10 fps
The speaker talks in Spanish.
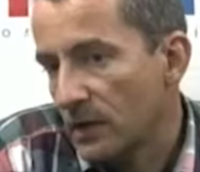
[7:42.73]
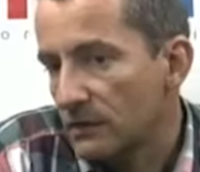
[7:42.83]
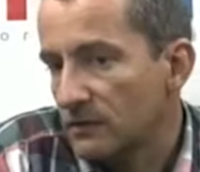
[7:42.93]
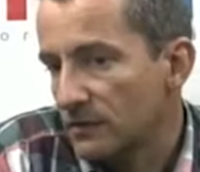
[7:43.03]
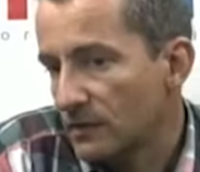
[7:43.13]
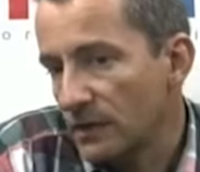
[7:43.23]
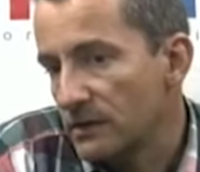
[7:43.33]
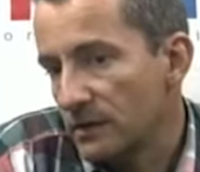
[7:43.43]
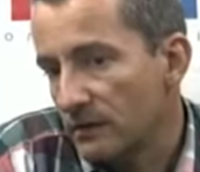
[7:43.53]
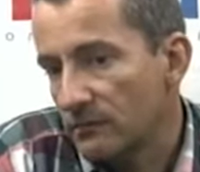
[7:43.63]
artesanal
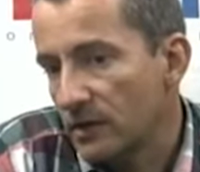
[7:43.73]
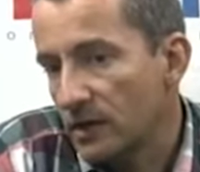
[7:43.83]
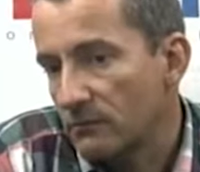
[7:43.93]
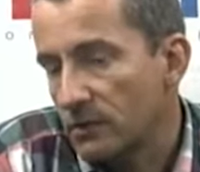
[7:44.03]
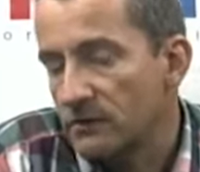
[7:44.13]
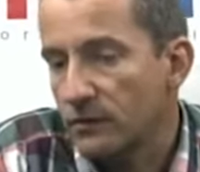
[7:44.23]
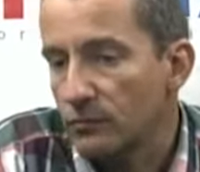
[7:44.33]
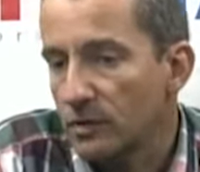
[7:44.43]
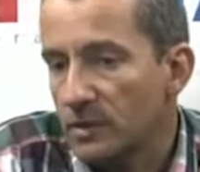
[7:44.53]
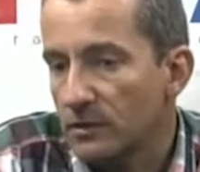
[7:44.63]
de, la cual
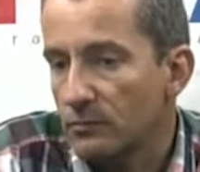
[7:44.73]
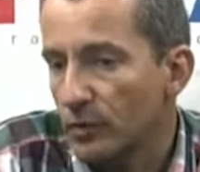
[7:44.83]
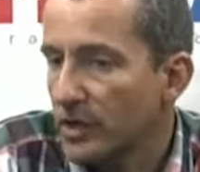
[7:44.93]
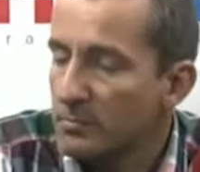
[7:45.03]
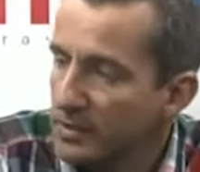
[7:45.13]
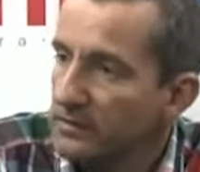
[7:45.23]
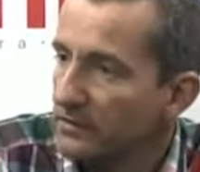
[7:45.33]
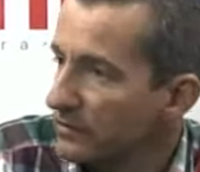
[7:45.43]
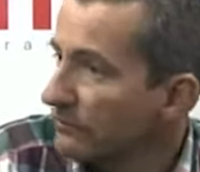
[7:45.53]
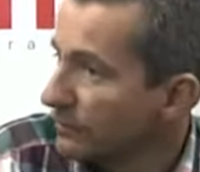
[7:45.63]
seguramente buena parte es
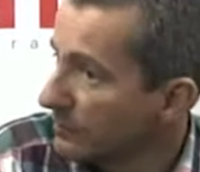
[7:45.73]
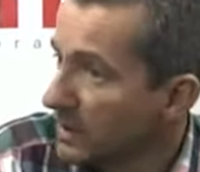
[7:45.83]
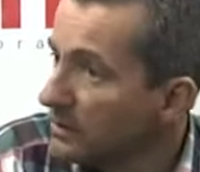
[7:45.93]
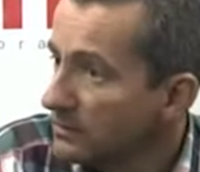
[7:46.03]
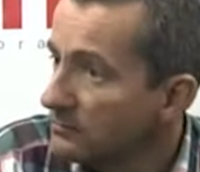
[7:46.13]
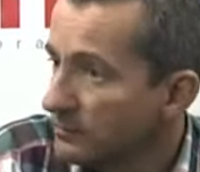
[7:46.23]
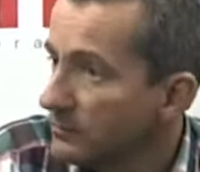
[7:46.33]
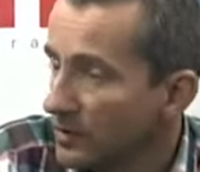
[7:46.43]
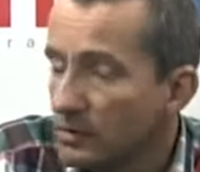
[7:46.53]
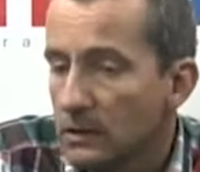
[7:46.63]
informal,
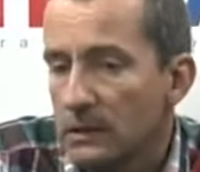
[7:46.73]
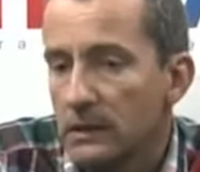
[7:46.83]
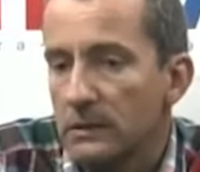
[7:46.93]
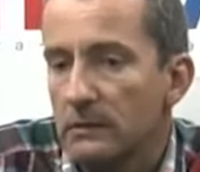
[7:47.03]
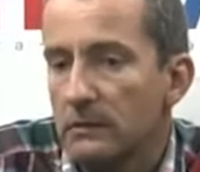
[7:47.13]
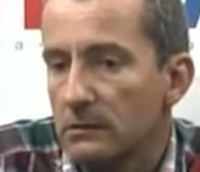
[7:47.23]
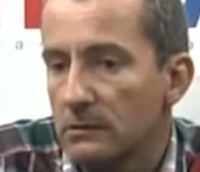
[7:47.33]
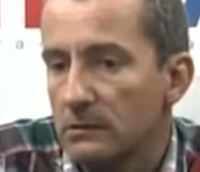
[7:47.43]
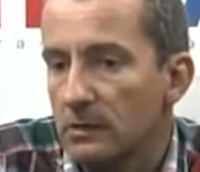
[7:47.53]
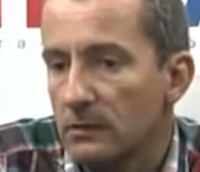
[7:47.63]
¿no?
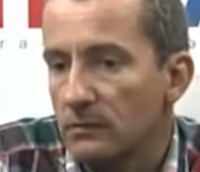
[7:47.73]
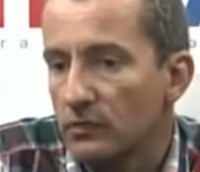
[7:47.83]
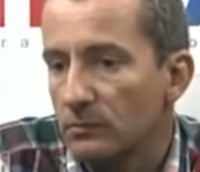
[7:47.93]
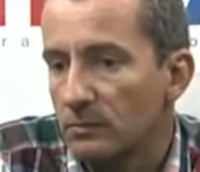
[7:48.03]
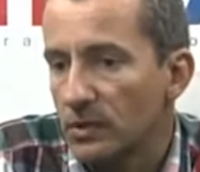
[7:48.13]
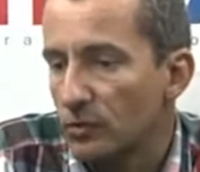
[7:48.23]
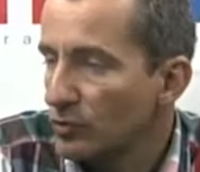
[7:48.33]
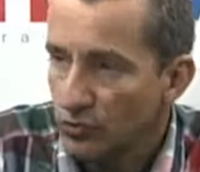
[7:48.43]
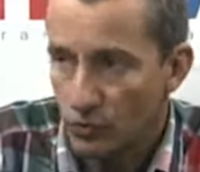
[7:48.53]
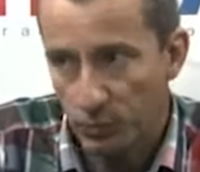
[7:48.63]
Eh, pero no
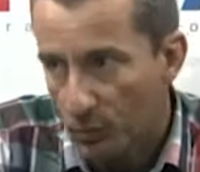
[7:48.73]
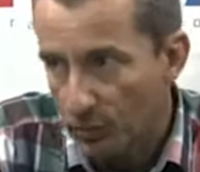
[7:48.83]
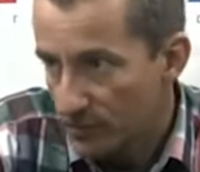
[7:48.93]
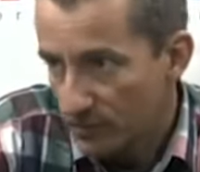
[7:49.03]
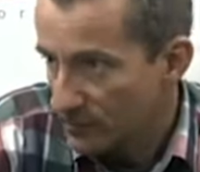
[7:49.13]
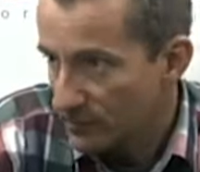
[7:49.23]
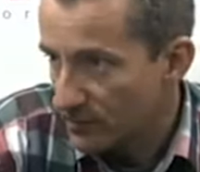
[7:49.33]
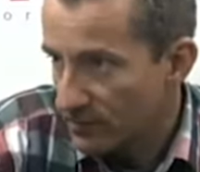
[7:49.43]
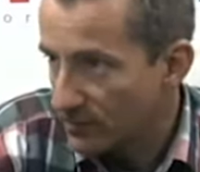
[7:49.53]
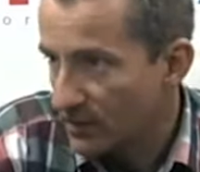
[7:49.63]
son los pobres
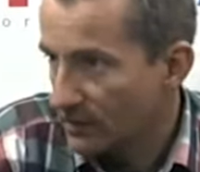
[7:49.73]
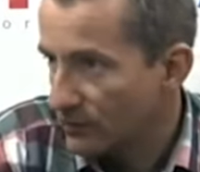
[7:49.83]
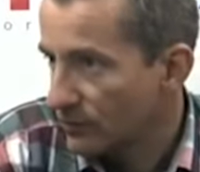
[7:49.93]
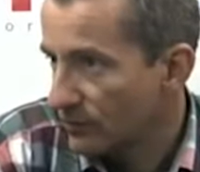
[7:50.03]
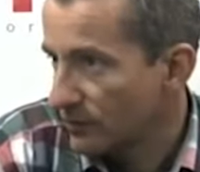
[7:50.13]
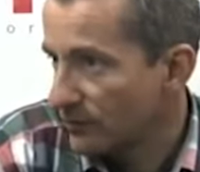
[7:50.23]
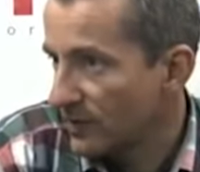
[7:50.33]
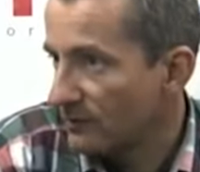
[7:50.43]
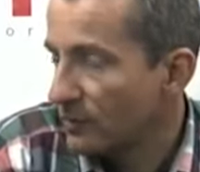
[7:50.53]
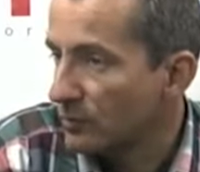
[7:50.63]
eh, que, no, que no
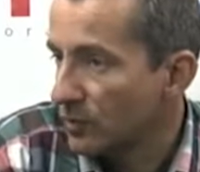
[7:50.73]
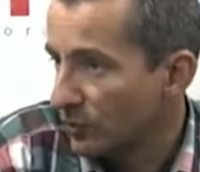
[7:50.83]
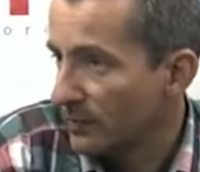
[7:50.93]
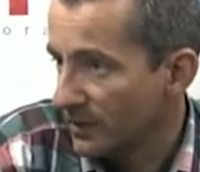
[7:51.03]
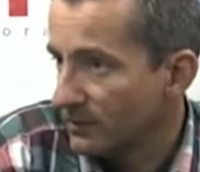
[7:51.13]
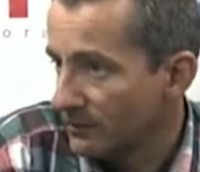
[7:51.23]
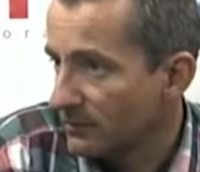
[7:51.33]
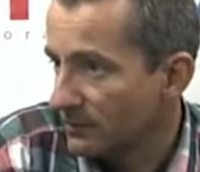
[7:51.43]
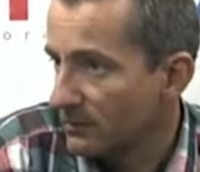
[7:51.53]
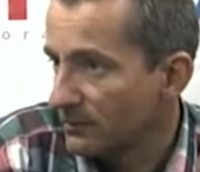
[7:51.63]
saben cómo comer,
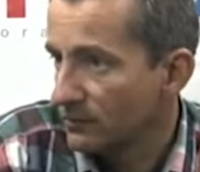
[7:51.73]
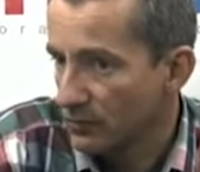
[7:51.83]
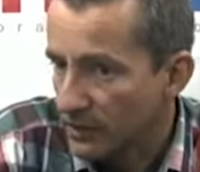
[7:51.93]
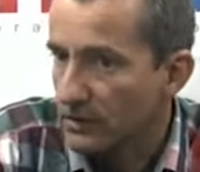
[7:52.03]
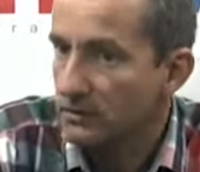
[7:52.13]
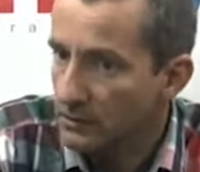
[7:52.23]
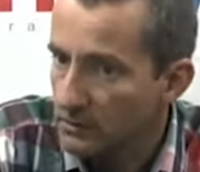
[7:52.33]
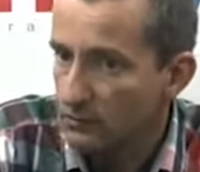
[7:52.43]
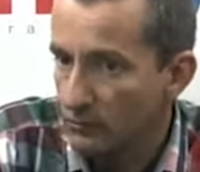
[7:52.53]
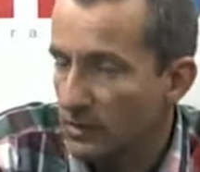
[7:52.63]
son gente que
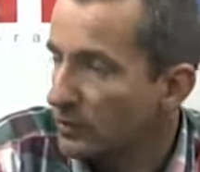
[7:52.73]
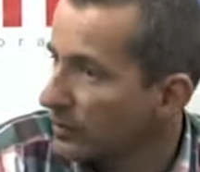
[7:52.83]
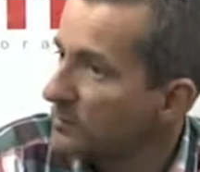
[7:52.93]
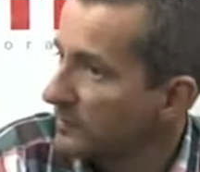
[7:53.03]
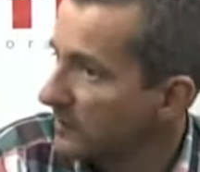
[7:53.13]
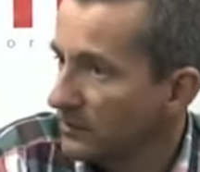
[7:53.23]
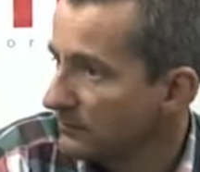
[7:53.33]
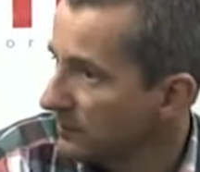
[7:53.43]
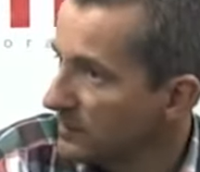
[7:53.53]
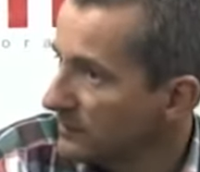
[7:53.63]
son microempresarios,
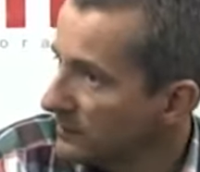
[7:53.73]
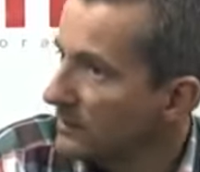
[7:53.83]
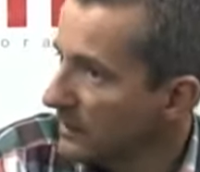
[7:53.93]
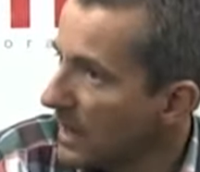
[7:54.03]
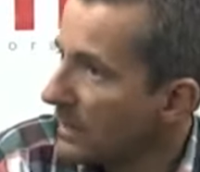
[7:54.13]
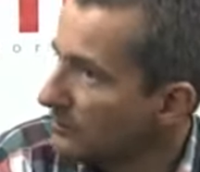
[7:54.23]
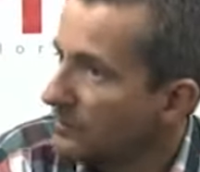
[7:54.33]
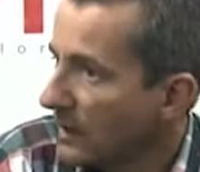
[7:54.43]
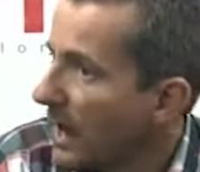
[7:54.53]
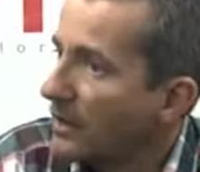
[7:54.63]
vamos a decir, que,
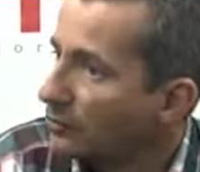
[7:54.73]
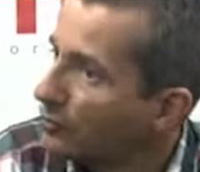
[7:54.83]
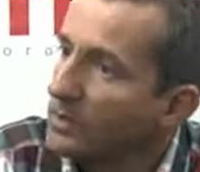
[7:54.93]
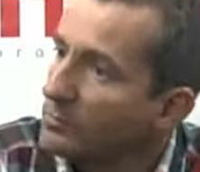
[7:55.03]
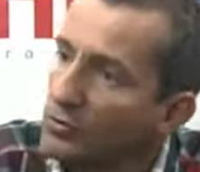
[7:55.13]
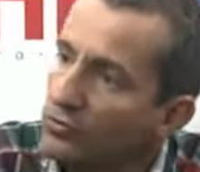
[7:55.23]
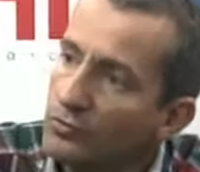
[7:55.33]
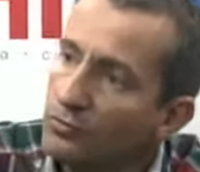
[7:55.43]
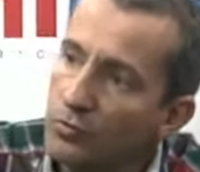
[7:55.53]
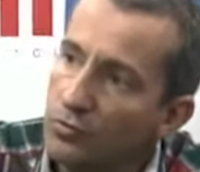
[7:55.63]
que, actúan por
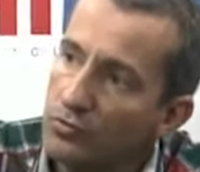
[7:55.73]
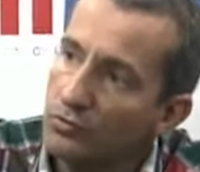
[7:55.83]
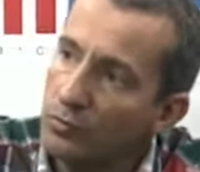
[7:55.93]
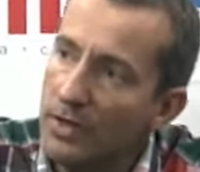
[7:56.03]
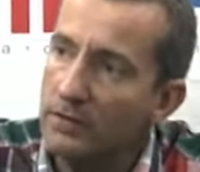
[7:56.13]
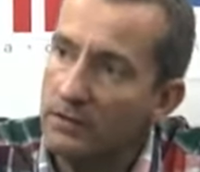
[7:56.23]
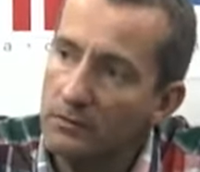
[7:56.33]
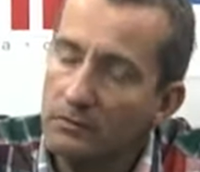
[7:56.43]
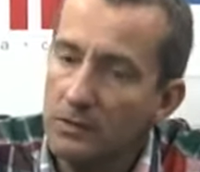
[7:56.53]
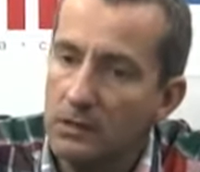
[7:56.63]
su, por su cuenta,
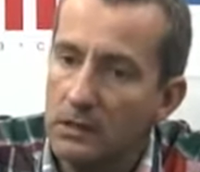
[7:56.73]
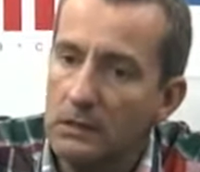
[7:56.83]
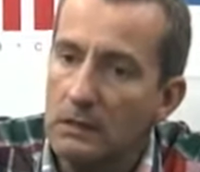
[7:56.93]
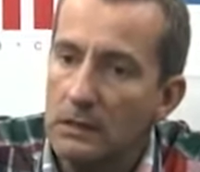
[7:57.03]
¿no? Y que